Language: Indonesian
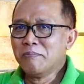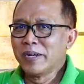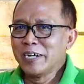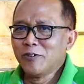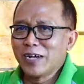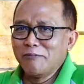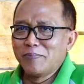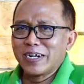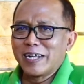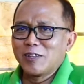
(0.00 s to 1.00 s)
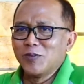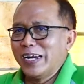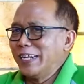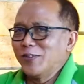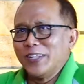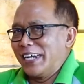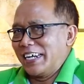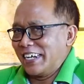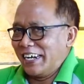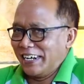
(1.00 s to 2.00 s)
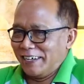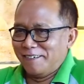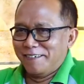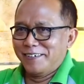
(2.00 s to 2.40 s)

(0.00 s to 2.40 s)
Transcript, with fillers: Merindukan berkat Tuhan itu tidak salah,